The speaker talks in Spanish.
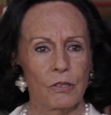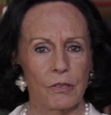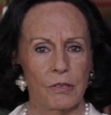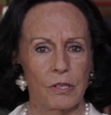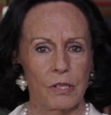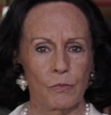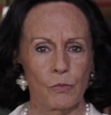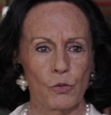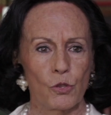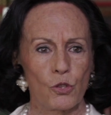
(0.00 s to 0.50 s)

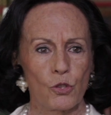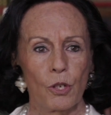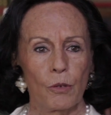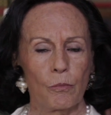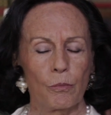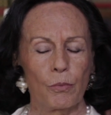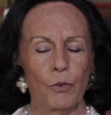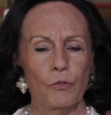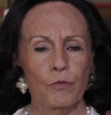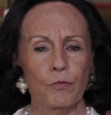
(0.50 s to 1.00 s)
hacemos
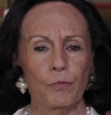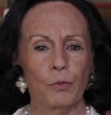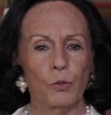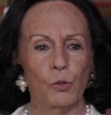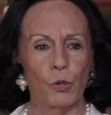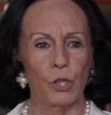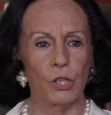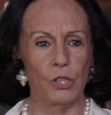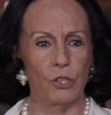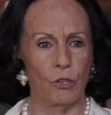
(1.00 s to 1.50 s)
bœuf
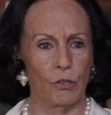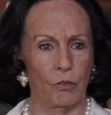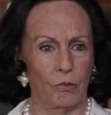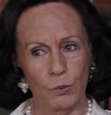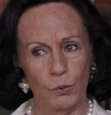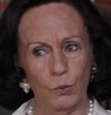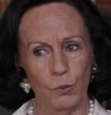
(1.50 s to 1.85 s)
bourguignon,